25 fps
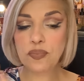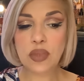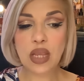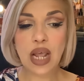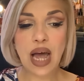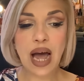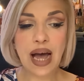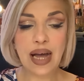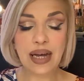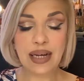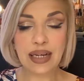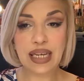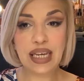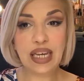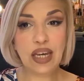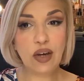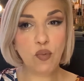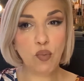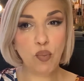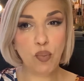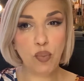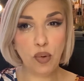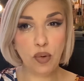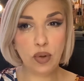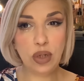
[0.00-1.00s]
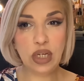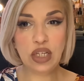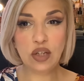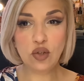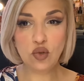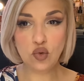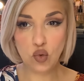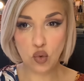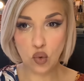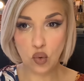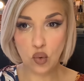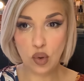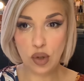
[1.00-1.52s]
anche un
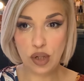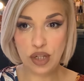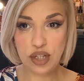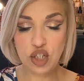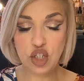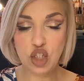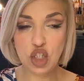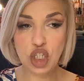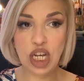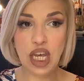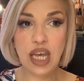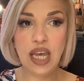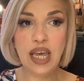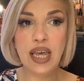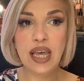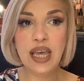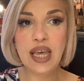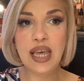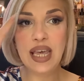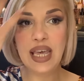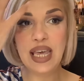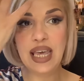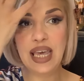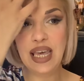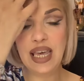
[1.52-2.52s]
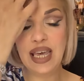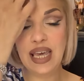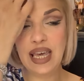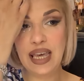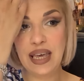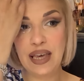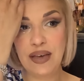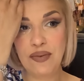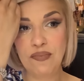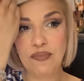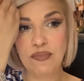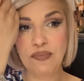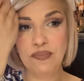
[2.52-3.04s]
pochino dolce
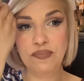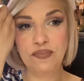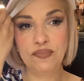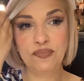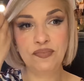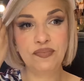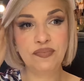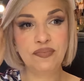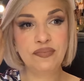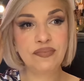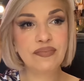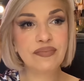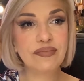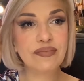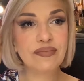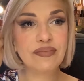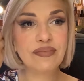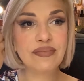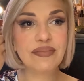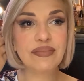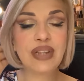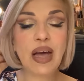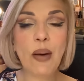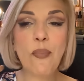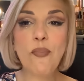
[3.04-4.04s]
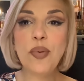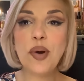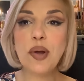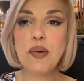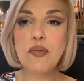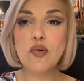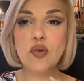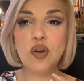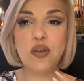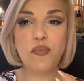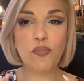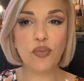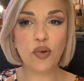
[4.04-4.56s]
e mm, dà
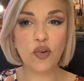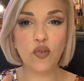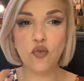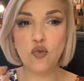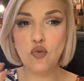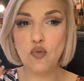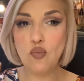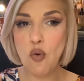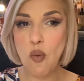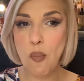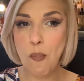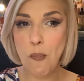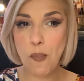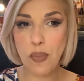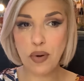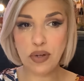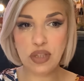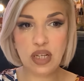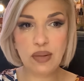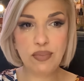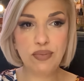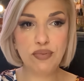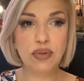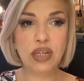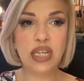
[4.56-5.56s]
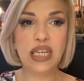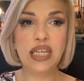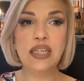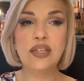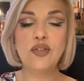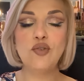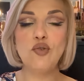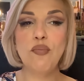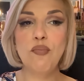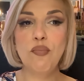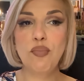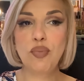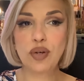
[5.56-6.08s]
proprio quel profumo un po' di
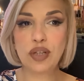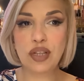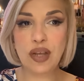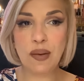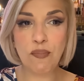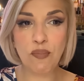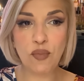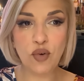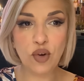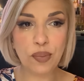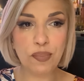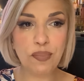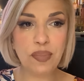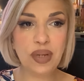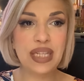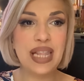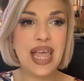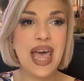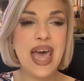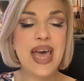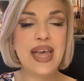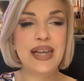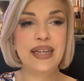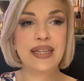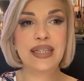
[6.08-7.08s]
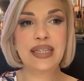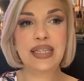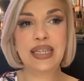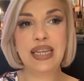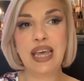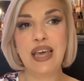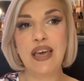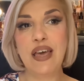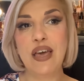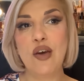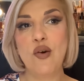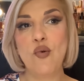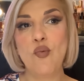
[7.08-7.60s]
pulito, un po'
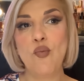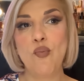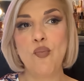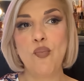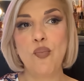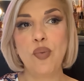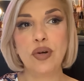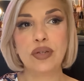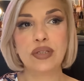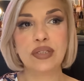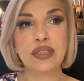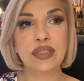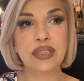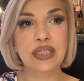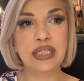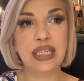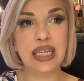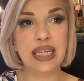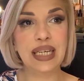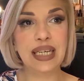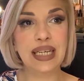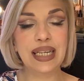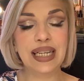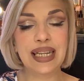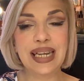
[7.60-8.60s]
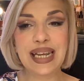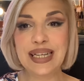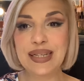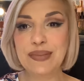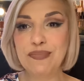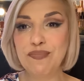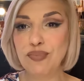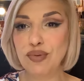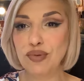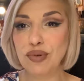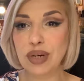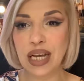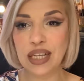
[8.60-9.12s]
d'ammorbidente, un po'
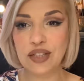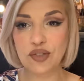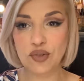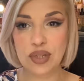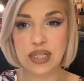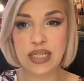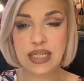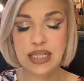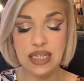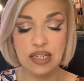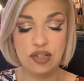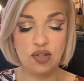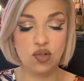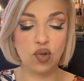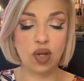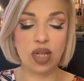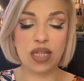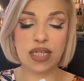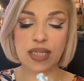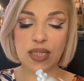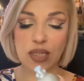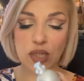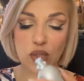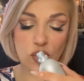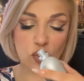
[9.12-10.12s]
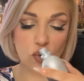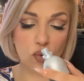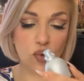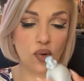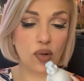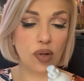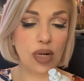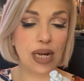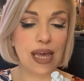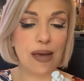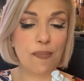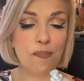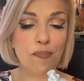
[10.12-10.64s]
di bucato steso al
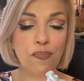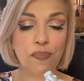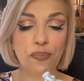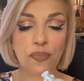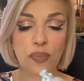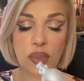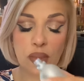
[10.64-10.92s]
sole,